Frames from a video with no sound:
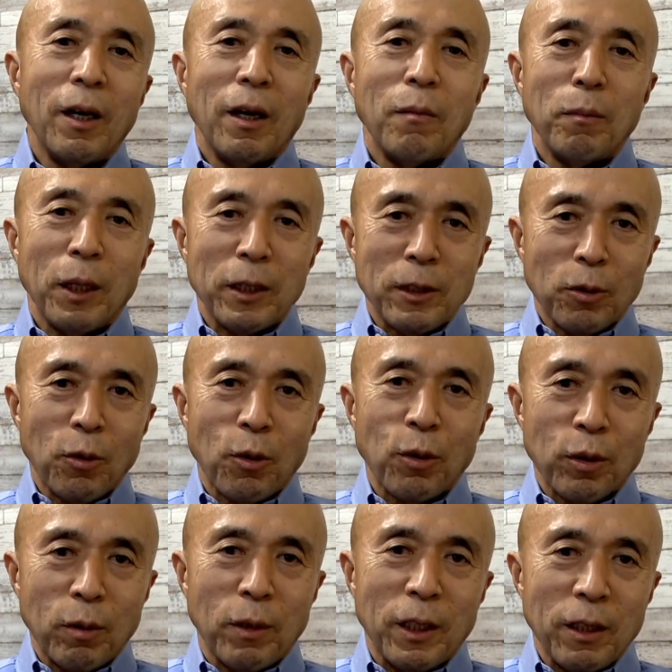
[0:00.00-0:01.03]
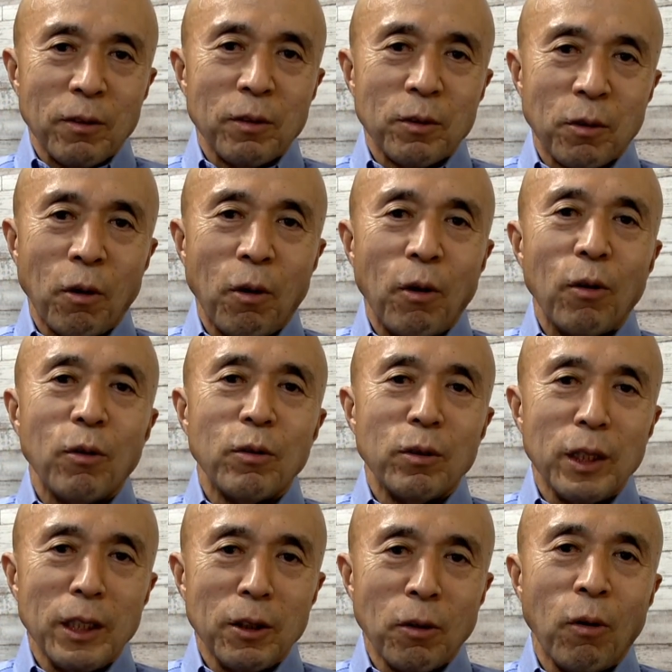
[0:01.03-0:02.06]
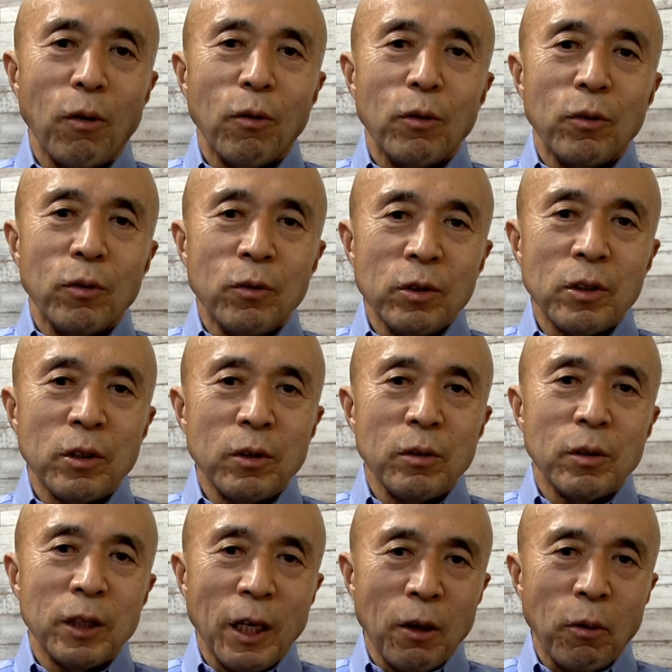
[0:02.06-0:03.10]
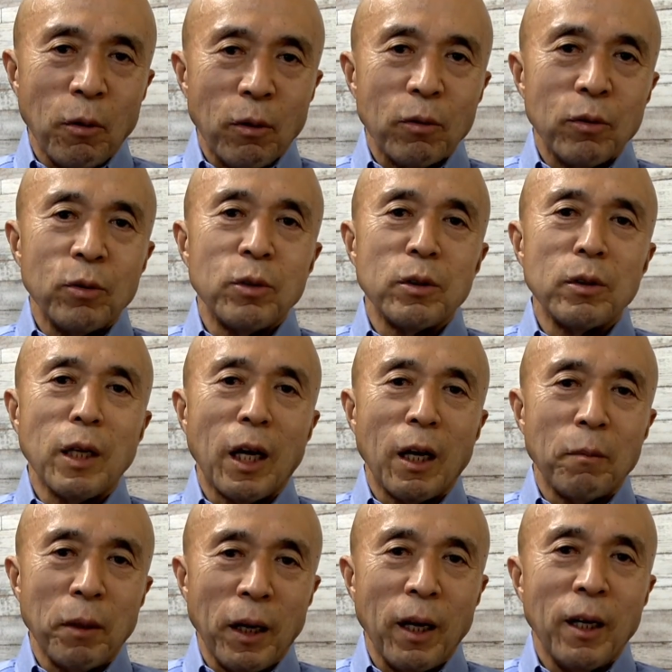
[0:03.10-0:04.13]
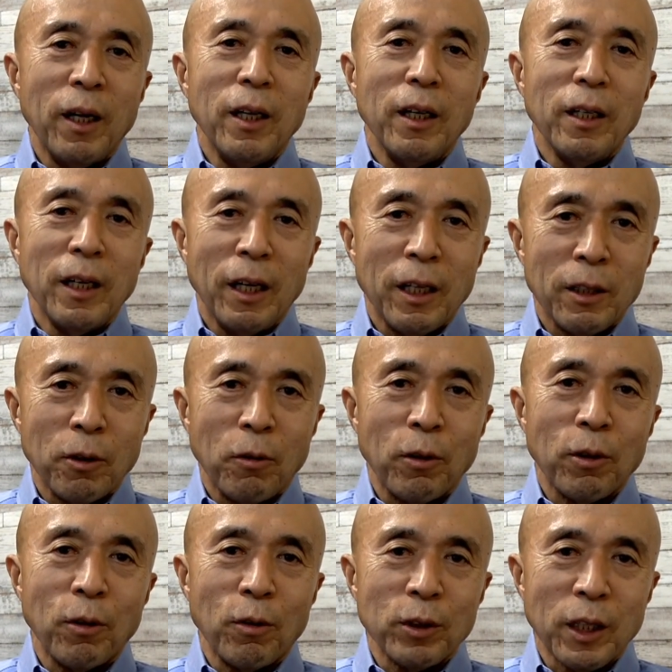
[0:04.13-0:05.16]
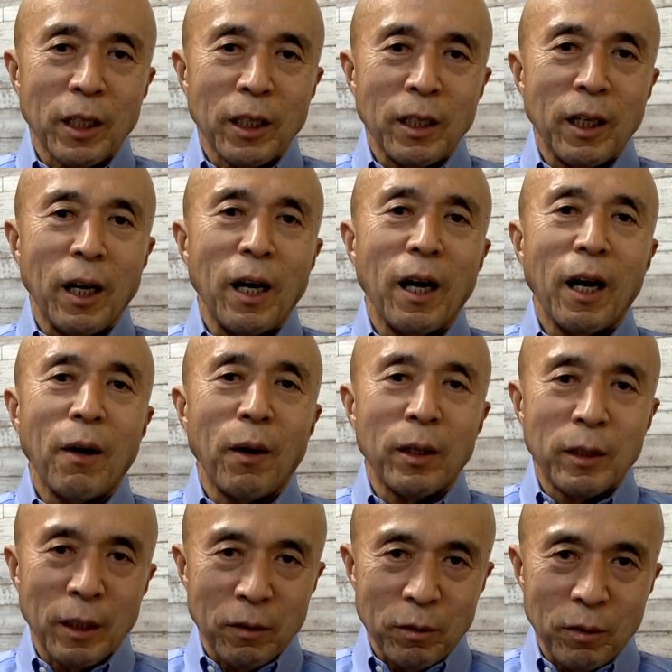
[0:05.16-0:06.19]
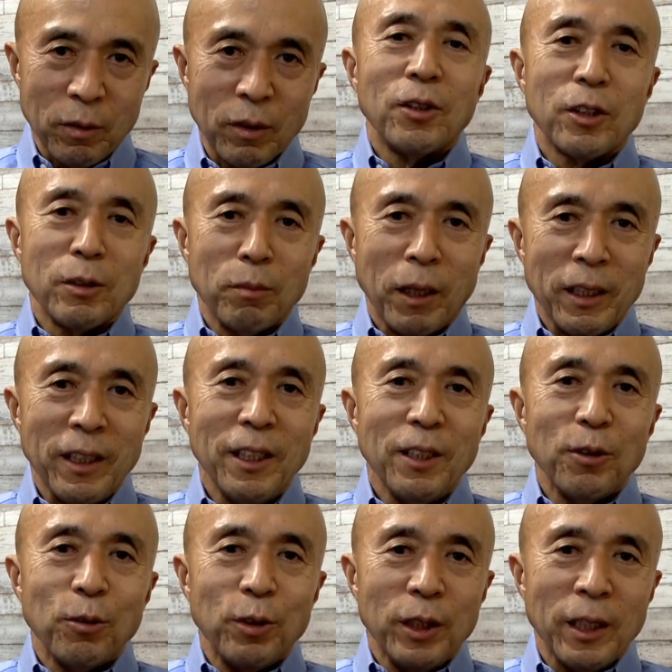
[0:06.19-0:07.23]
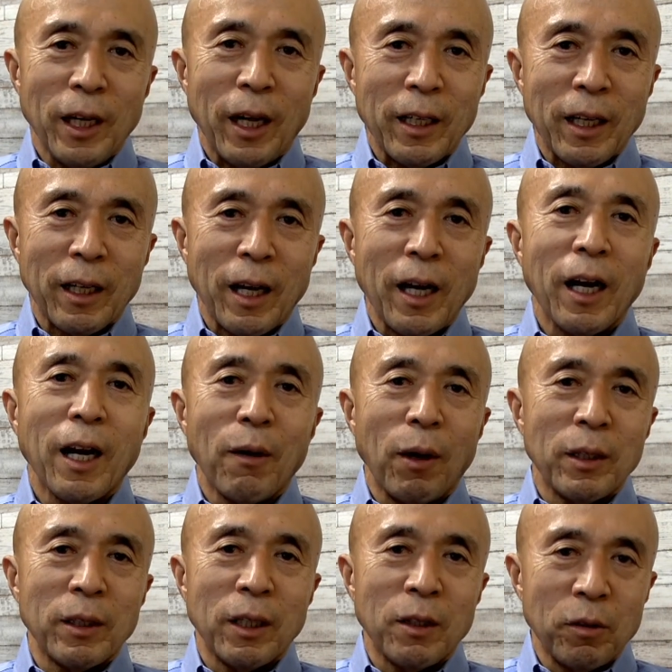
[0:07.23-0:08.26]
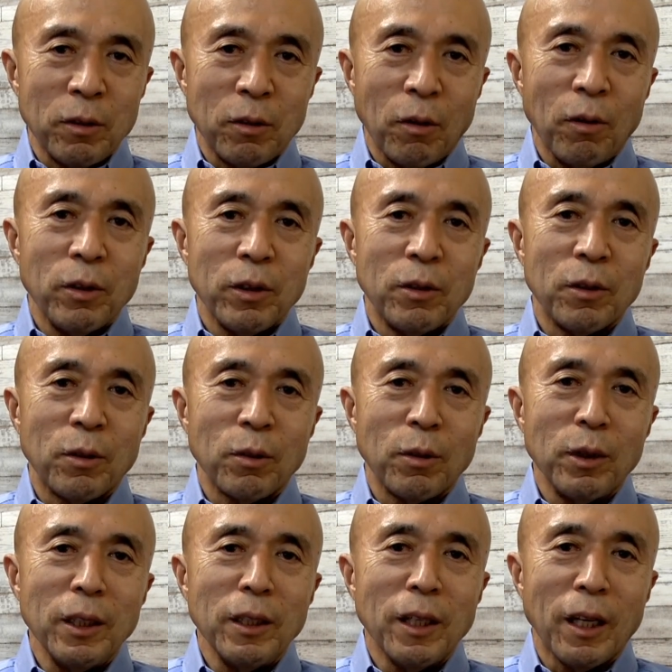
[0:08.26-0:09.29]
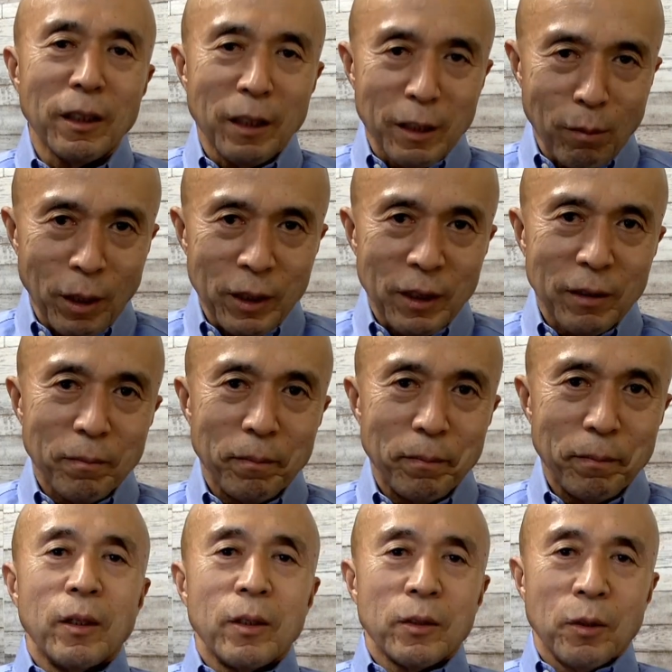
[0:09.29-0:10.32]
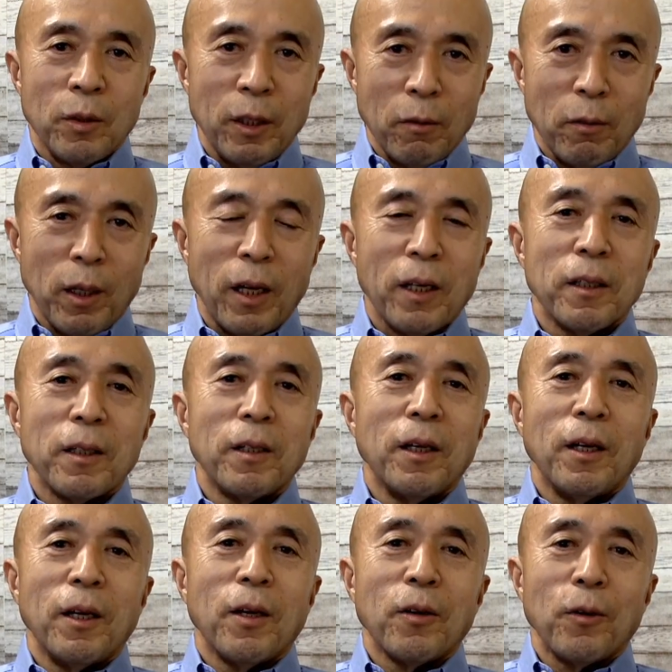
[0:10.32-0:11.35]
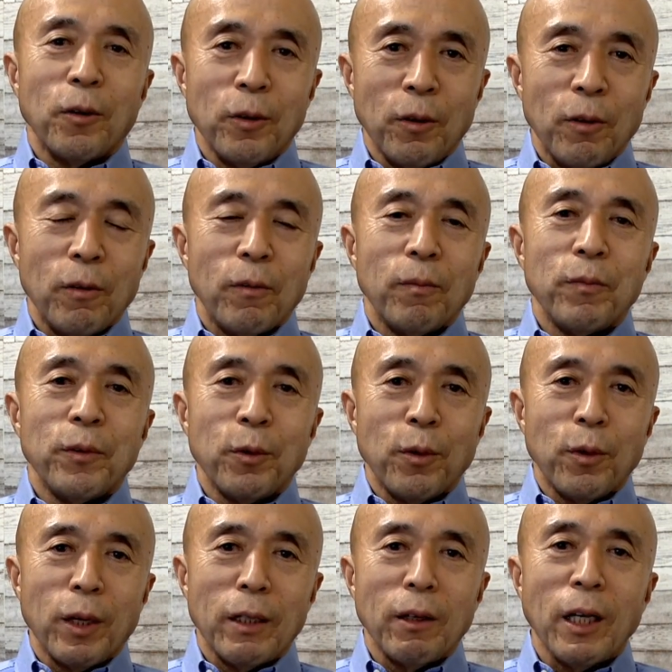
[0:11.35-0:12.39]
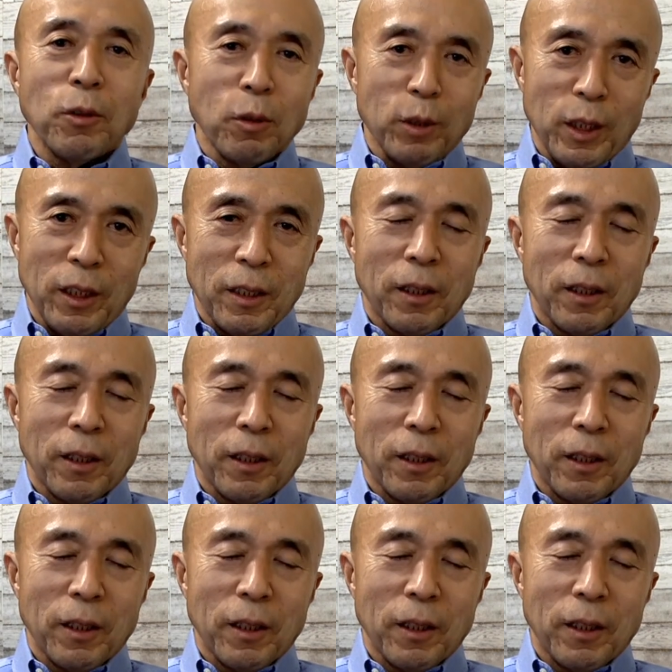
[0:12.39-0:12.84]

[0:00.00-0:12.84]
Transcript: 別の言葉で言うと売りの打つ手を打つならば営業業績が変わってくるつまり売上が変わってくるということになってきますそれではこの動画の後に